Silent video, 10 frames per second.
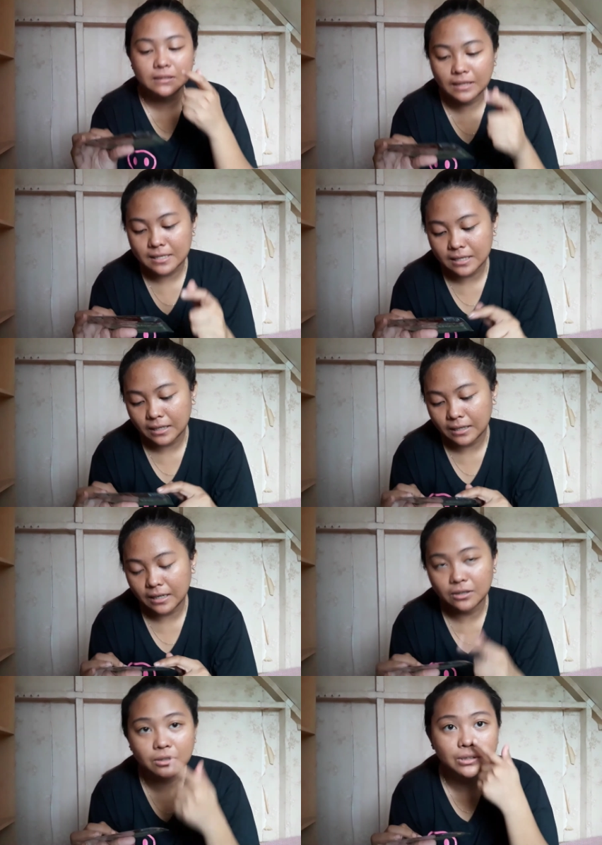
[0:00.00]
Kasi
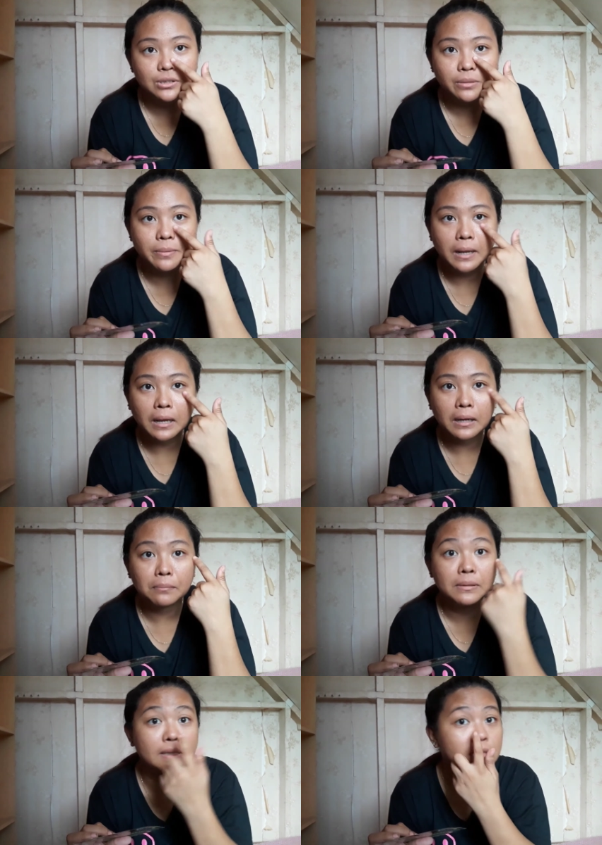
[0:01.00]
ako,
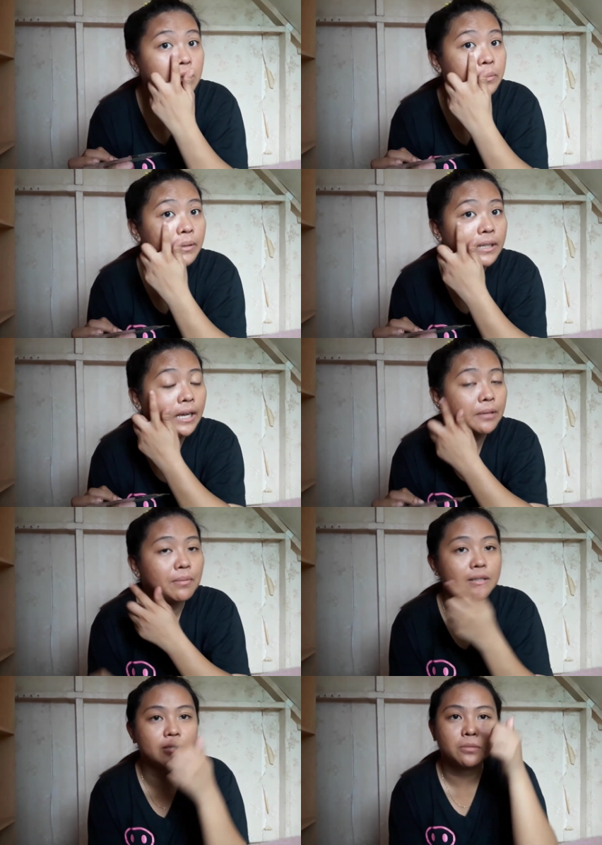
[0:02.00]
sobrang bilis kong mag-eye
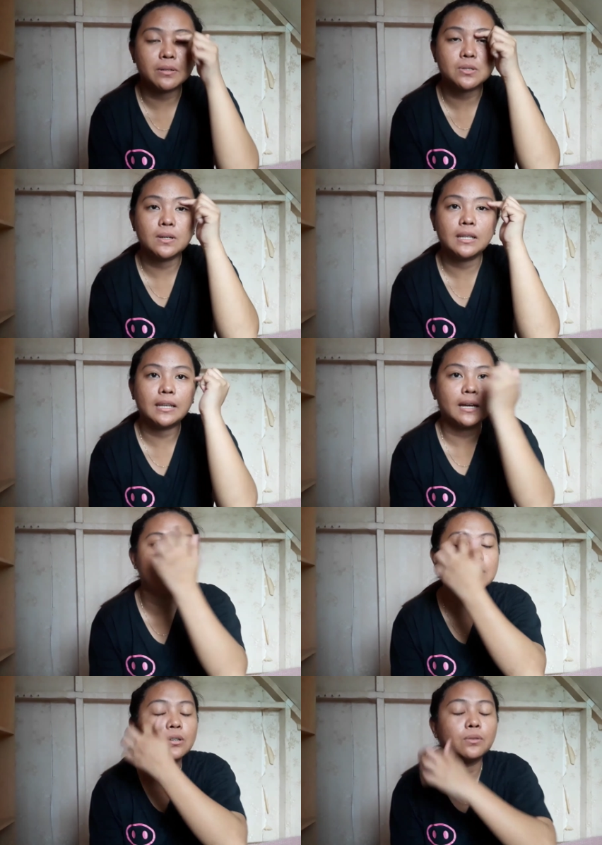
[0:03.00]
bags or mag-swollen ng
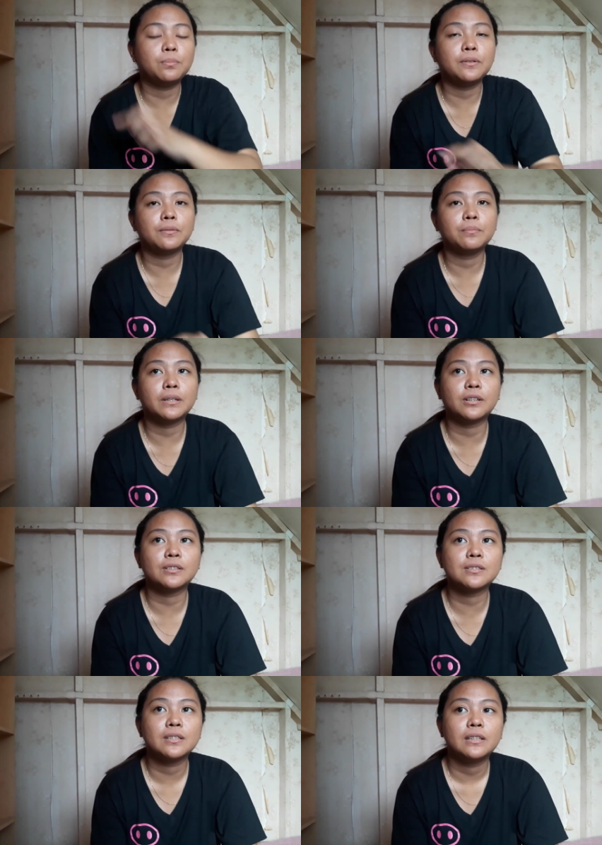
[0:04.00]
eyes ko
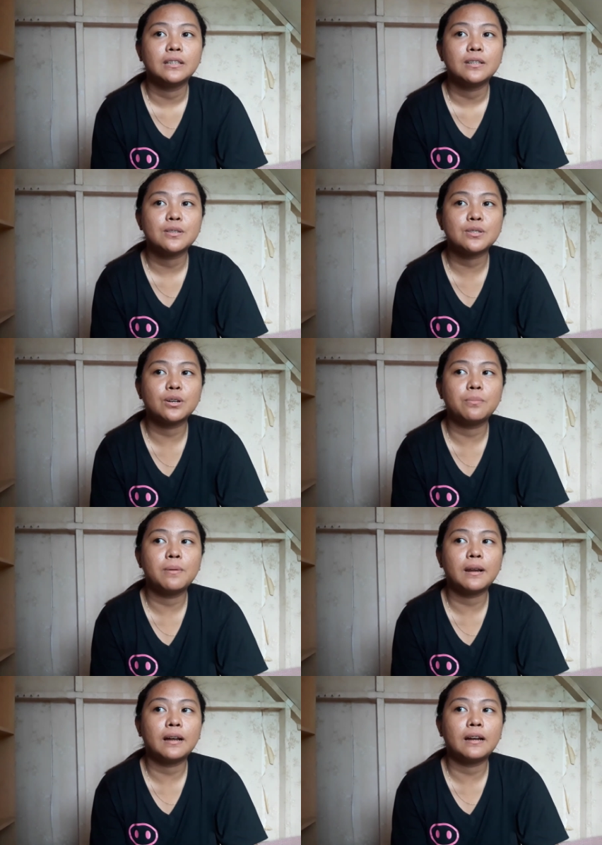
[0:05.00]
because
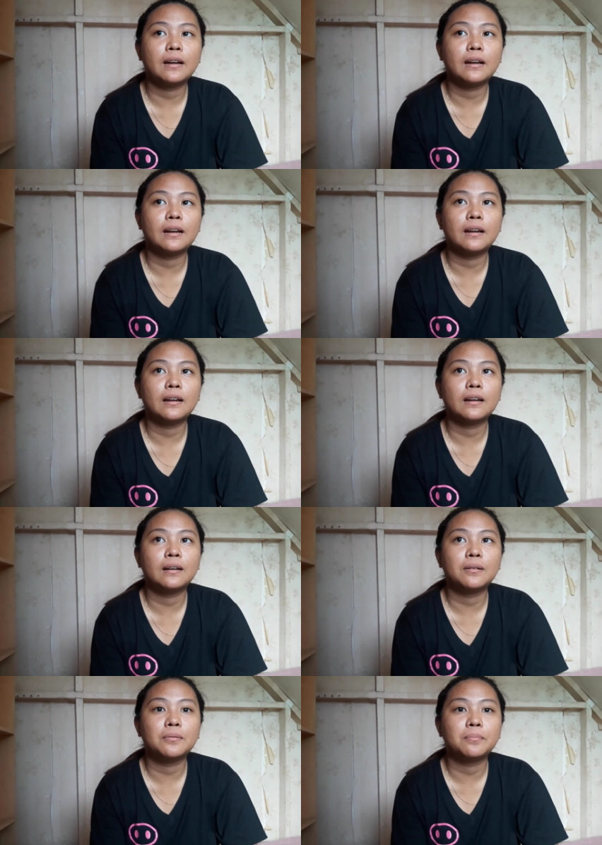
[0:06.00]
sobrang
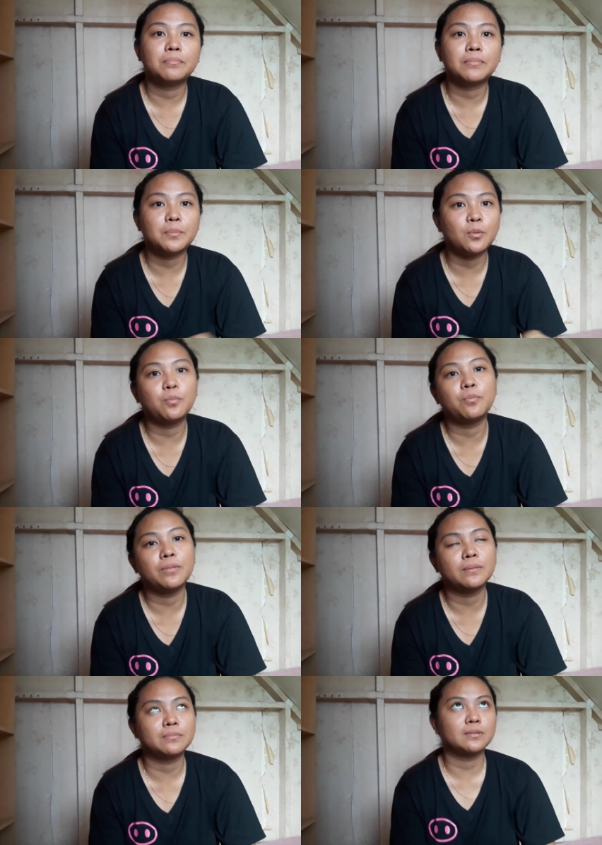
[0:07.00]
mapup
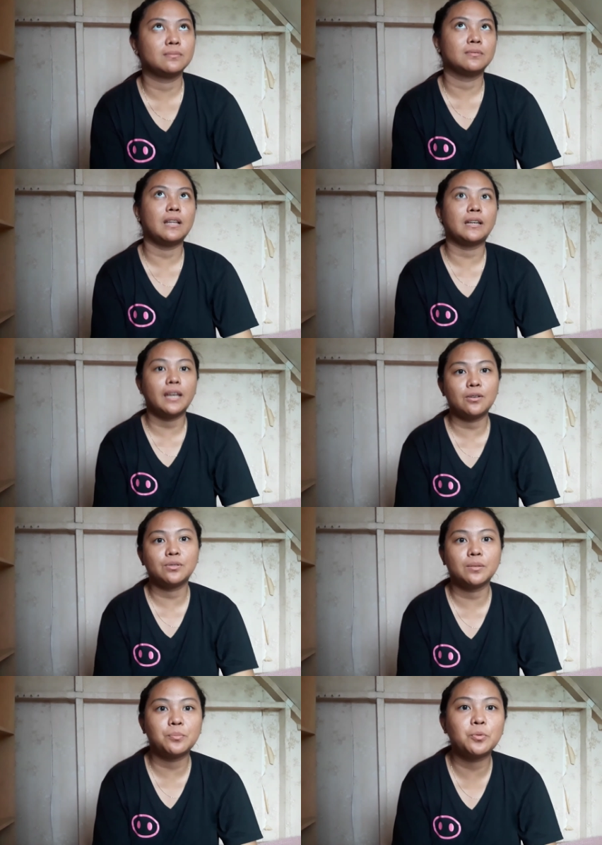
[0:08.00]
lagi
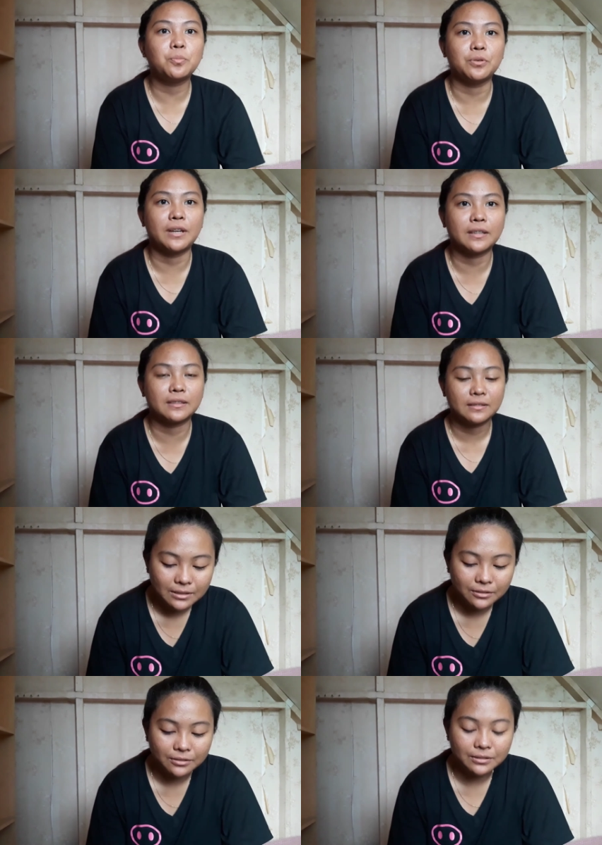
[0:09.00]
akong nagpupuyat.
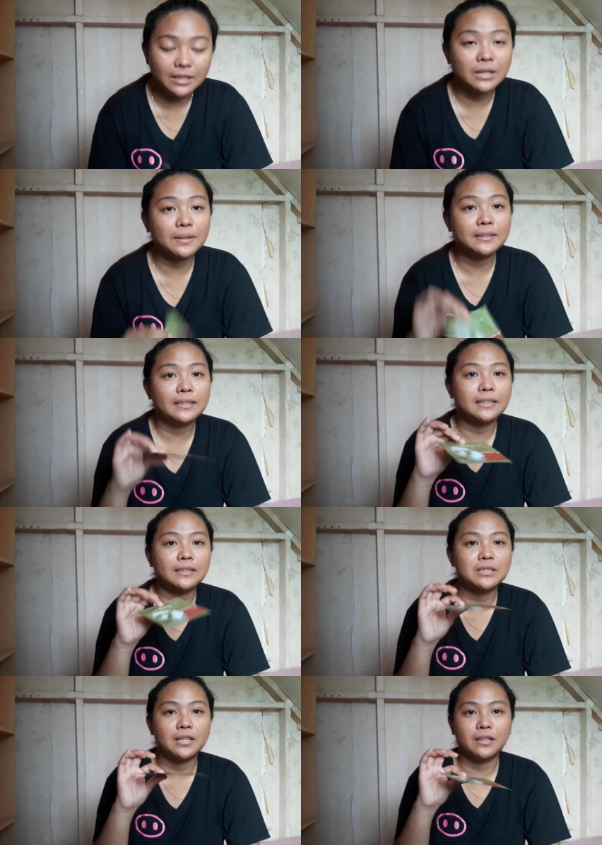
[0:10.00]
So, gagawan din
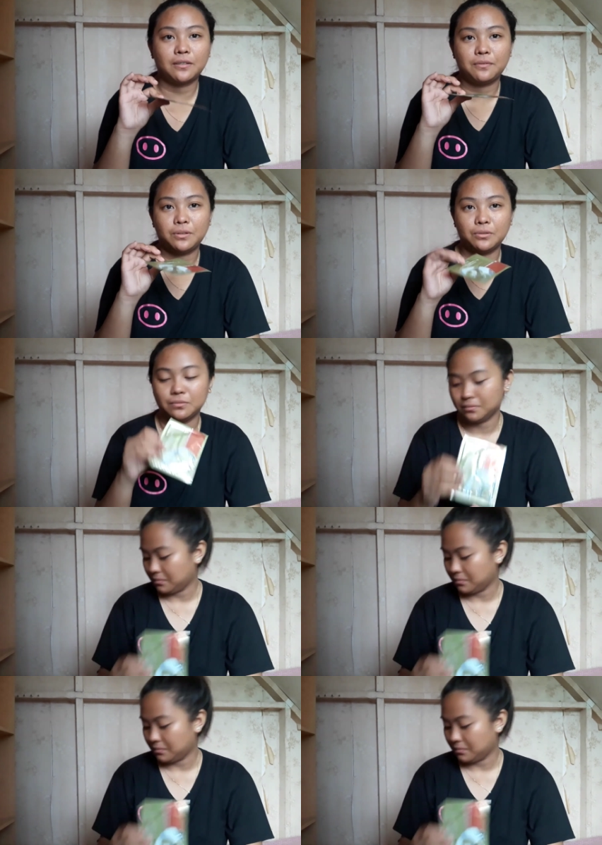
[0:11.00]
natin siya ng review.